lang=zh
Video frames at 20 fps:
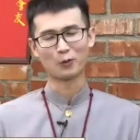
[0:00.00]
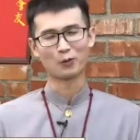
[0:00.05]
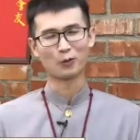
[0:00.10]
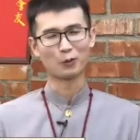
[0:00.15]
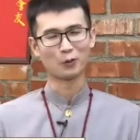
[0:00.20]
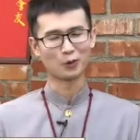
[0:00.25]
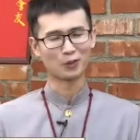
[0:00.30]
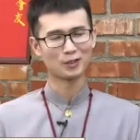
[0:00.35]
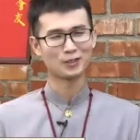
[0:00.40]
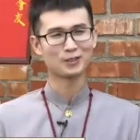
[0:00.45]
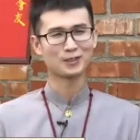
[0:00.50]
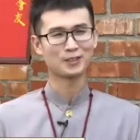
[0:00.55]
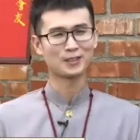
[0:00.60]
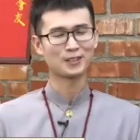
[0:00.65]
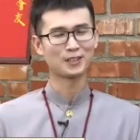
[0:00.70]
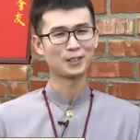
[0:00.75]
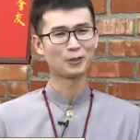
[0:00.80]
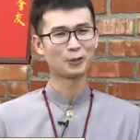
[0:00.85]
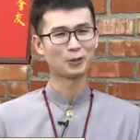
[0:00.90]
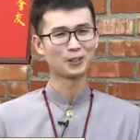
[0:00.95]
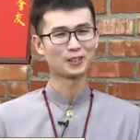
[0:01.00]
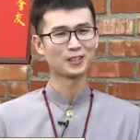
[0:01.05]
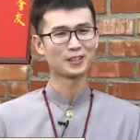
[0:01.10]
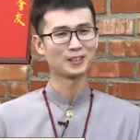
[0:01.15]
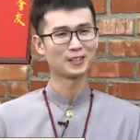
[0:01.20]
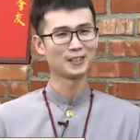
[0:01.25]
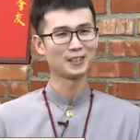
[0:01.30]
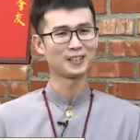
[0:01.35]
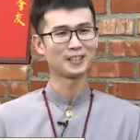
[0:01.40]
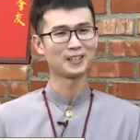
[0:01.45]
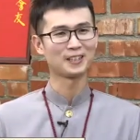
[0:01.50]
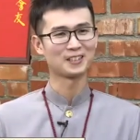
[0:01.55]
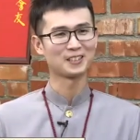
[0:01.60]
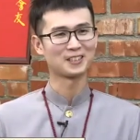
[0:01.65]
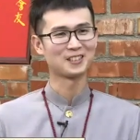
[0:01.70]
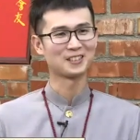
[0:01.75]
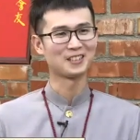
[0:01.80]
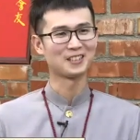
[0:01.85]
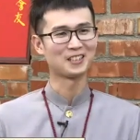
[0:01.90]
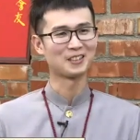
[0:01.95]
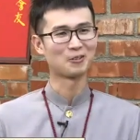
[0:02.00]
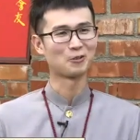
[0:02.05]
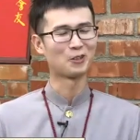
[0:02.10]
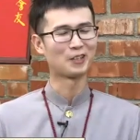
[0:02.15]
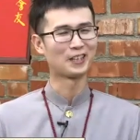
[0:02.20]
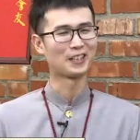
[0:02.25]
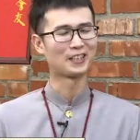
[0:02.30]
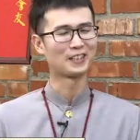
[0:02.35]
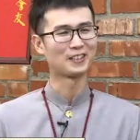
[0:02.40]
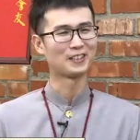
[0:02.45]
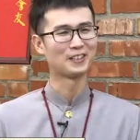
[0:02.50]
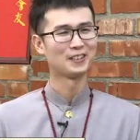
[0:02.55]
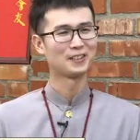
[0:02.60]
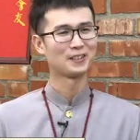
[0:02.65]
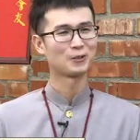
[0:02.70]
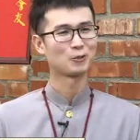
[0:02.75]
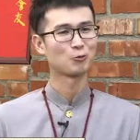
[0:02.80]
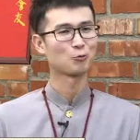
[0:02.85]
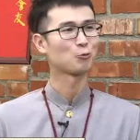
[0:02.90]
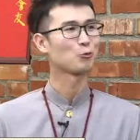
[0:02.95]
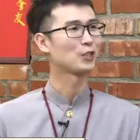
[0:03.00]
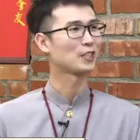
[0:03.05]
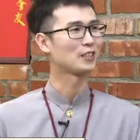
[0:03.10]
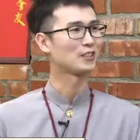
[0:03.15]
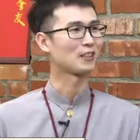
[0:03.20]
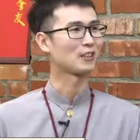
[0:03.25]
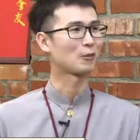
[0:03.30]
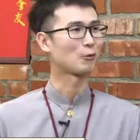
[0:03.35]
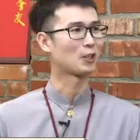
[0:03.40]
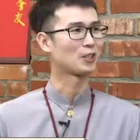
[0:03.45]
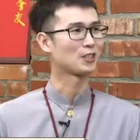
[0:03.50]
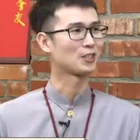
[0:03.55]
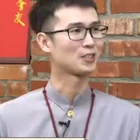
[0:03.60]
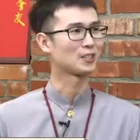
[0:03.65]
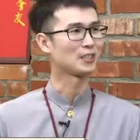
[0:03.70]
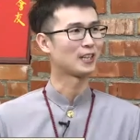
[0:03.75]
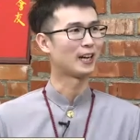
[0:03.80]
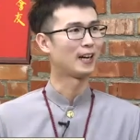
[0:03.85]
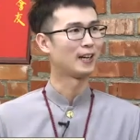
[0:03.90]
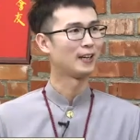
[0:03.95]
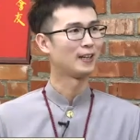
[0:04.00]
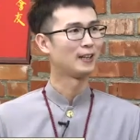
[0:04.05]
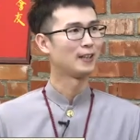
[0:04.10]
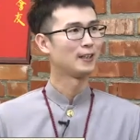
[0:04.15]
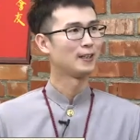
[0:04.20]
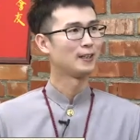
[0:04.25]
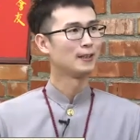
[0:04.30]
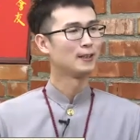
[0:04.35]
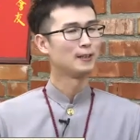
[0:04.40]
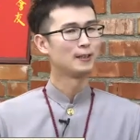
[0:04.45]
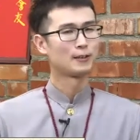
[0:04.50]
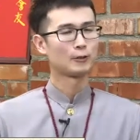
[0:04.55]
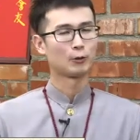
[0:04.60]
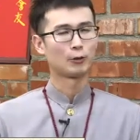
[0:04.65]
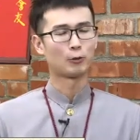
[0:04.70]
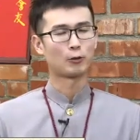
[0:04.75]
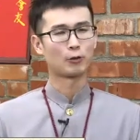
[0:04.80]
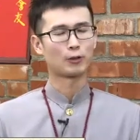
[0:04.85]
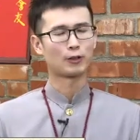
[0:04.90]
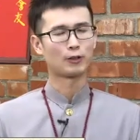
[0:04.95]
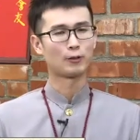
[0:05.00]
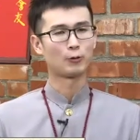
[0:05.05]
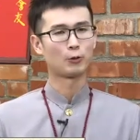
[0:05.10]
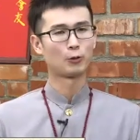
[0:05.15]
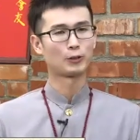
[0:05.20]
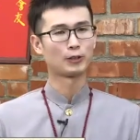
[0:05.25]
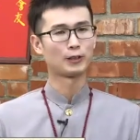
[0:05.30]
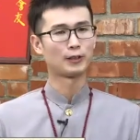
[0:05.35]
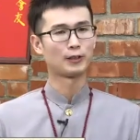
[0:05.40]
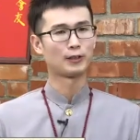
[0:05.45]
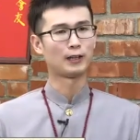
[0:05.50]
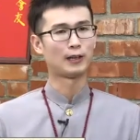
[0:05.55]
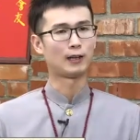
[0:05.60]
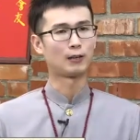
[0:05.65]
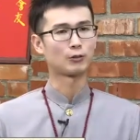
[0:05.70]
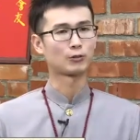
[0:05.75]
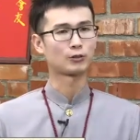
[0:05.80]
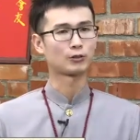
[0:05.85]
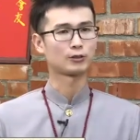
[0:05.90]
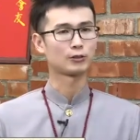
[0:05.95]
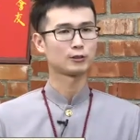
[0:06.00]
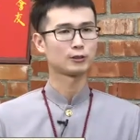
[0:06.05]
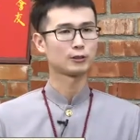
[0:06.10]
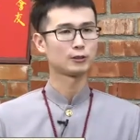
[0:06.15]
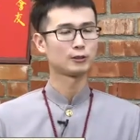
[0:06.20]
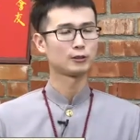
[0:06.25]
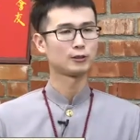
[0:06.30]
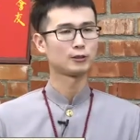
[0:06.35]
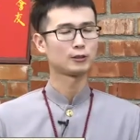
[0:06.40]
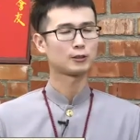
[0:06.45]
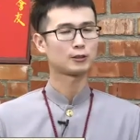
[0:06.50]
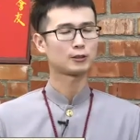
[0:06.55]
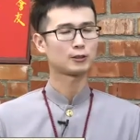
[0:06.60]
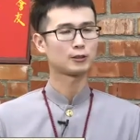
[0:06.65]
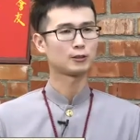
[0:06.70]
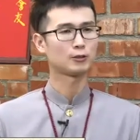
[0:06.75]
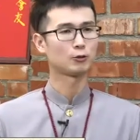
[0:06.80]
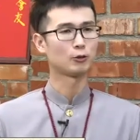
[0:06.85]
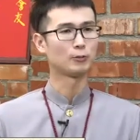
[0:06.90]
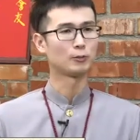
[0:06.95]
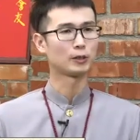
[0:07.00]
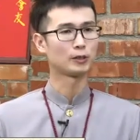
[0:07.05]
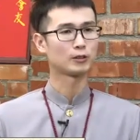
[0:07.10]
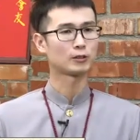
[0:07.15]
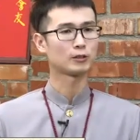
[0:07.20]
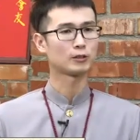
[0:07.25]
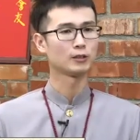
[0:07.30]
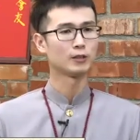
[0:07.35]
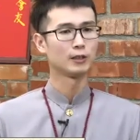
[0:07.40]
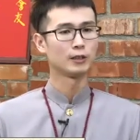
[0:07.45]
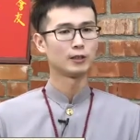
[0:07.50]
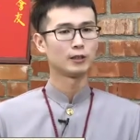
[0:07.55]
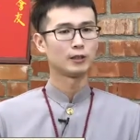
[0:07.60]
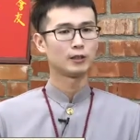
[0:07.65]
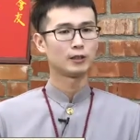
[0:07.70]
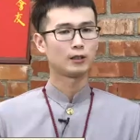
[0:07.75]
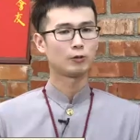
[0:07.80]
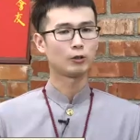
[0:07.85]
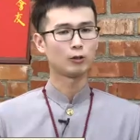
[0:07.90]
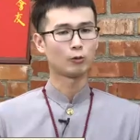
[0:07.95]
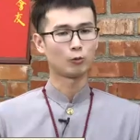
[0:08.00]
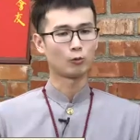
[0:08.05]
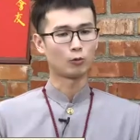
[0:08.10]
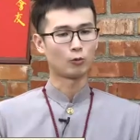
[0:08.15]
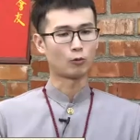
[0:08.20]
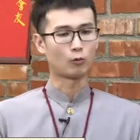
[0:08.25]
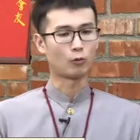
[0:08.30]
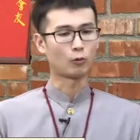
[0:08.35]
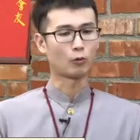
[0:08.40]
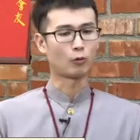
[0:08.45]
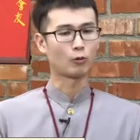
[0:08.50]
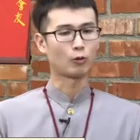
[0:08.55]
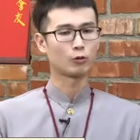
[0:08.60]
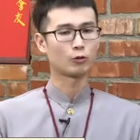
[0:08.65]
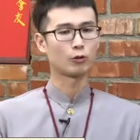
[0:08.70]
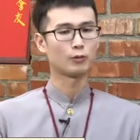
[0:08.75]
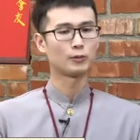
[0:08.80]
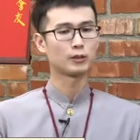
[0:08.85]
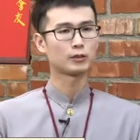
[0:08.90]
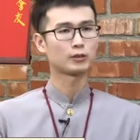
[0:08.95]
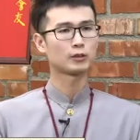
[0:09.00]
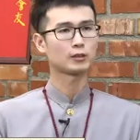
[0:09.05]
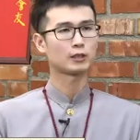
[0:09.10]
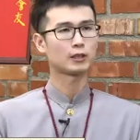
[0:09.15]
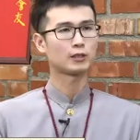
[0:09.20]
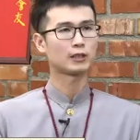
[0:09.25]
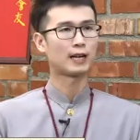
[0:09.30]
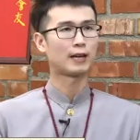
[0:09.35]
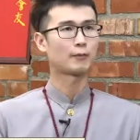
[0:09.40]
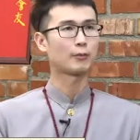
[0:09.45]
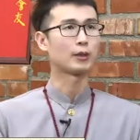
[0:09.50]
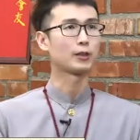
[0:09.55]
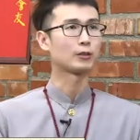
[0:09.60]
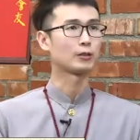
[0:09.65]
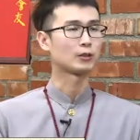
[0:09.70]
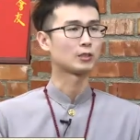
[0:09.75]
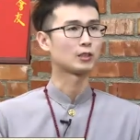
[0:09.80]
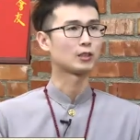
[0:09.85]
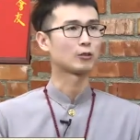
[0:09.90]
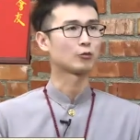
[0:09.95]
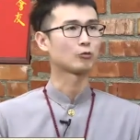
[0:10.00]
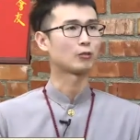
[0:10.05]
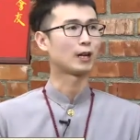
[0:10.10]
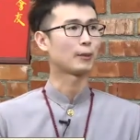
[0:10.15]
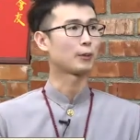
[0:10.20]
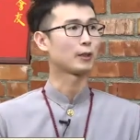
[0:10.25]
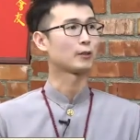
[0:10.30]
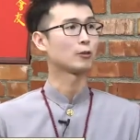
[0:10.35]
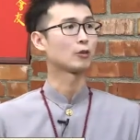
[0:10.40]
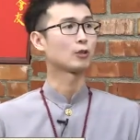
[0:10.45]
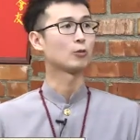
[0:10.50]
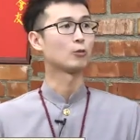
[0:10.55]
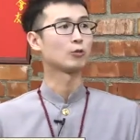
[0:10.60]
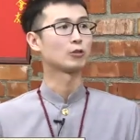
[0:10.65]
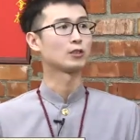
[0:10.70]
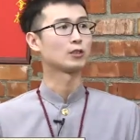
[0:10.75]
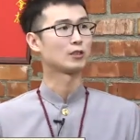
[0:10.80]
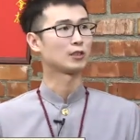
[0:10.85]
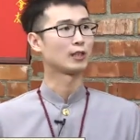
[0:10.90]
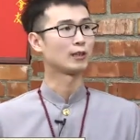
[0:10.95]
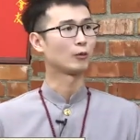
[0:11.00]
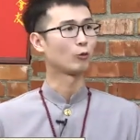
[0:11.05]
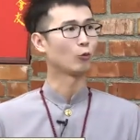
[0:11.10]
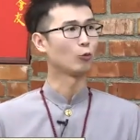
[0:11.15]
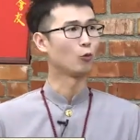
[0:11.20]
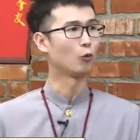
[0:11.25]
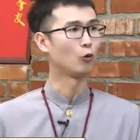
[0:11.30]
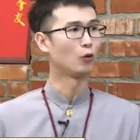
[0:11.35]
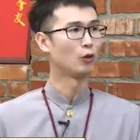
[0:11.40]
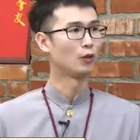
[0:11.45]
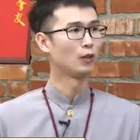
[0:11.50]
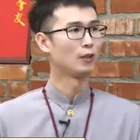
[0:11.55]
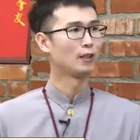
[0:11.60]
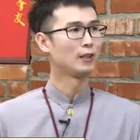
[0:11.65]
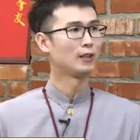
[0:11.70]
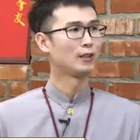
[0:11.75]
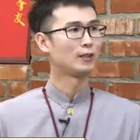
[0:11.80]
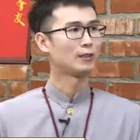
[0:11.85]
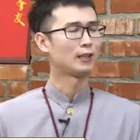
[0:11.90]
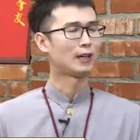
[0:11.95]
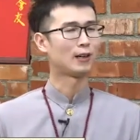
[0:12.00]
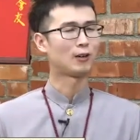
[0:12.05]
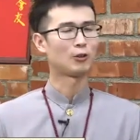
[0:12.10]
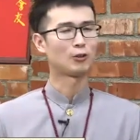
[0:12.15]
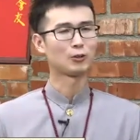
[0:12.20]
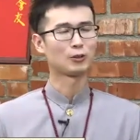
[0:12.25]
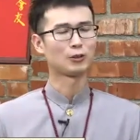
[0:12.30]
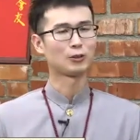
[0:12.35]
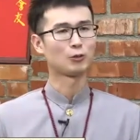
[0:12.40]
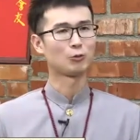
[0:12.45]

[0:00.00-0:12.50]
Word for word: 我结缘真的也是因为租赁的关系啊。嗯，对我跟我的老师是原本是。因为我我原本是跟他朋友接触，他朋友跟我联络，是，然后呢，